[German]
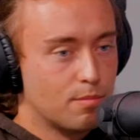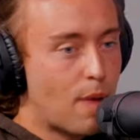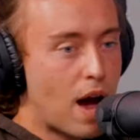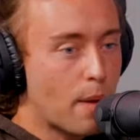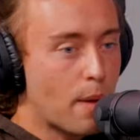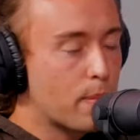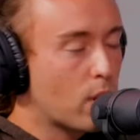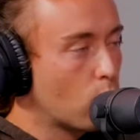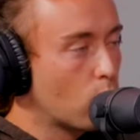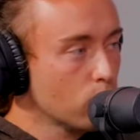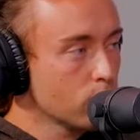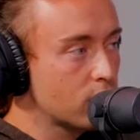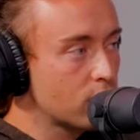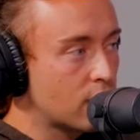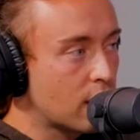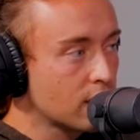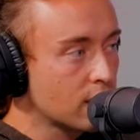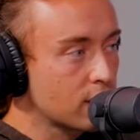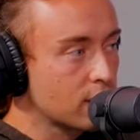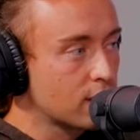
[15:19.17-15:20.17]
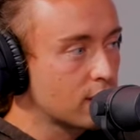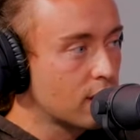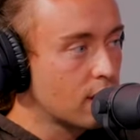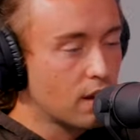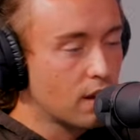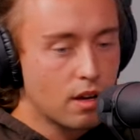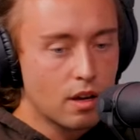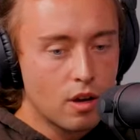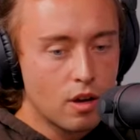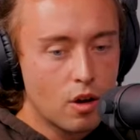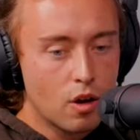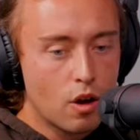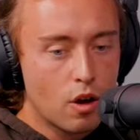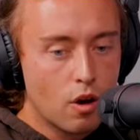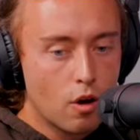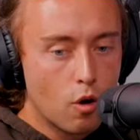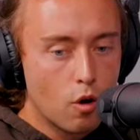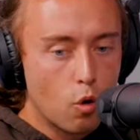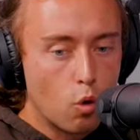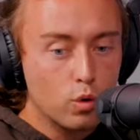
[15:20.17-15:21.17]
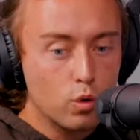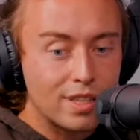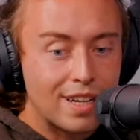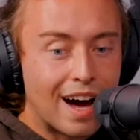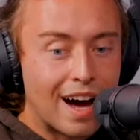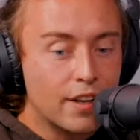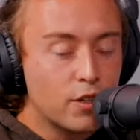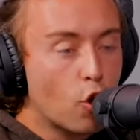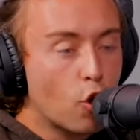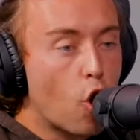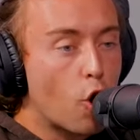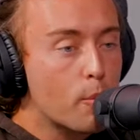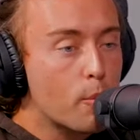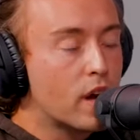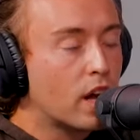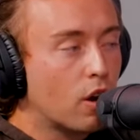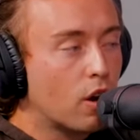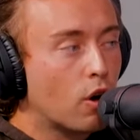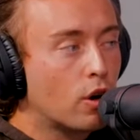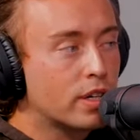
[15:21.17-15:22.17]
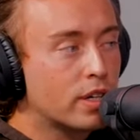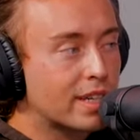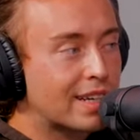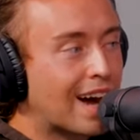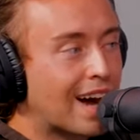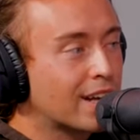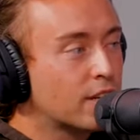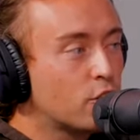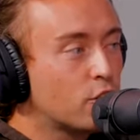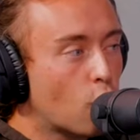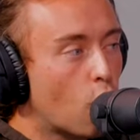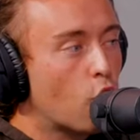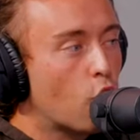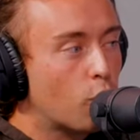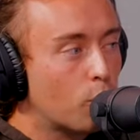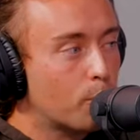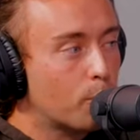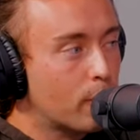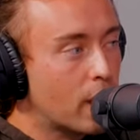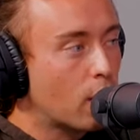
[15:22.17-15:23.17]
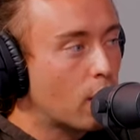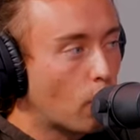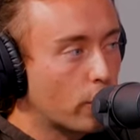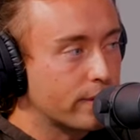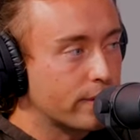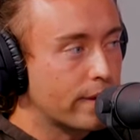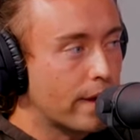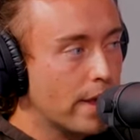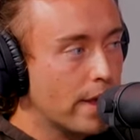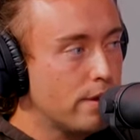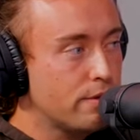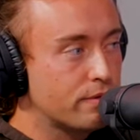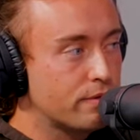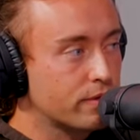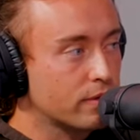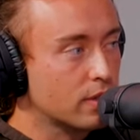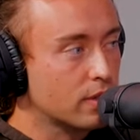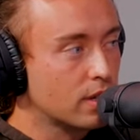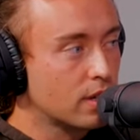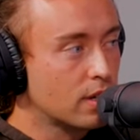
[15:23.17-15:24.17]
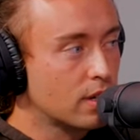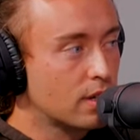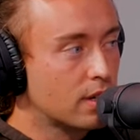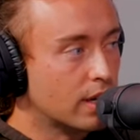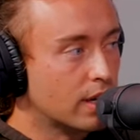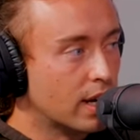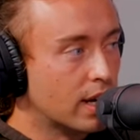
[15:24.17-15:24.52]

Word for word: mache mehr Umsatz und kann noch mehr, Le kann noch mehr Leuten helfen. Ja.